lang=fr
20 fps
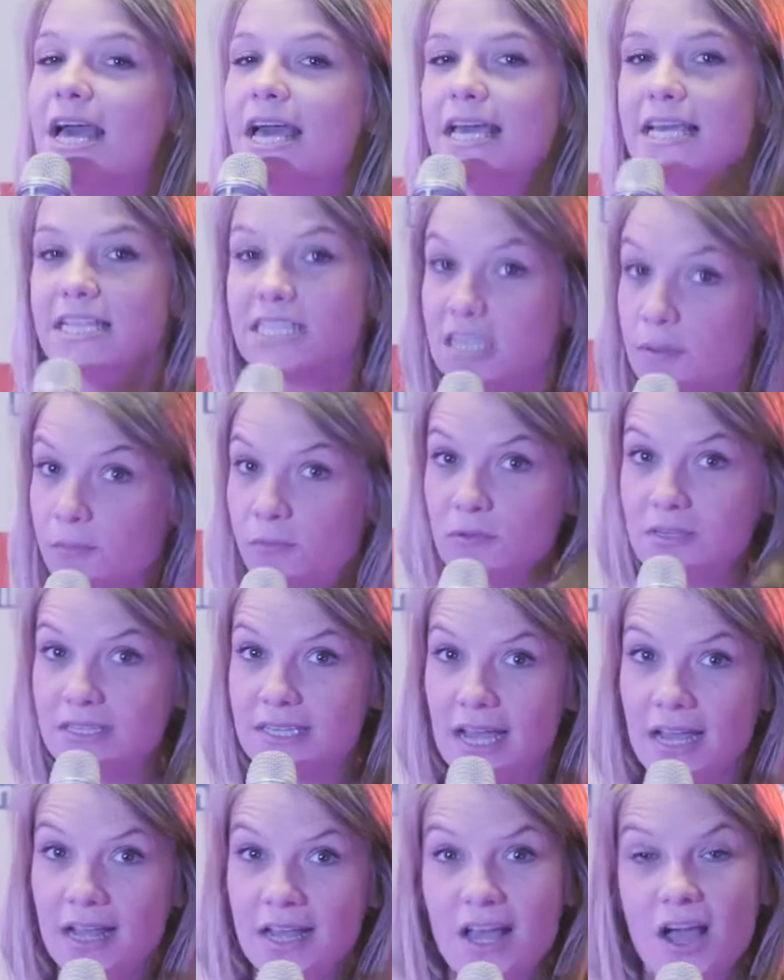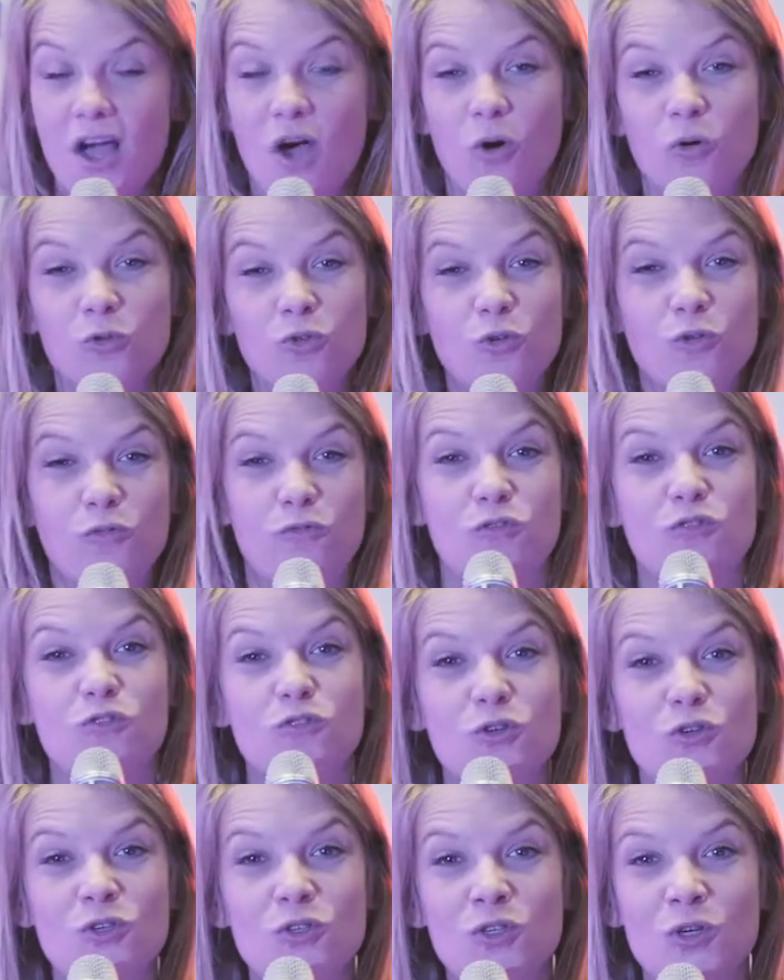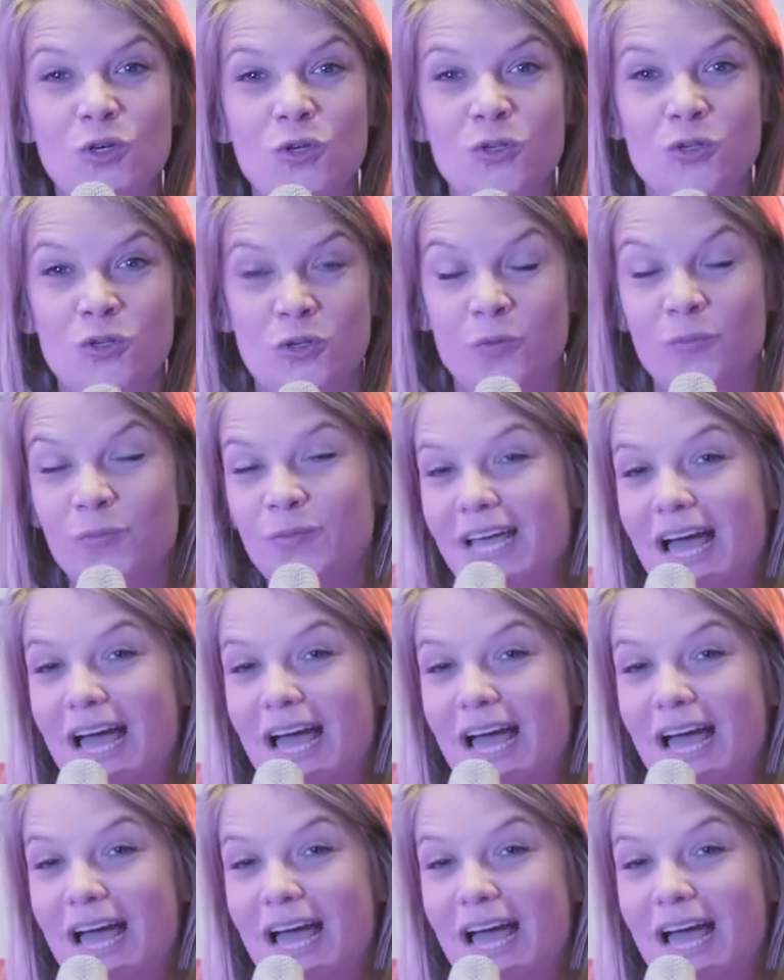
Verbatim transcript: Et chez Poussin, on trouve toujours une solution.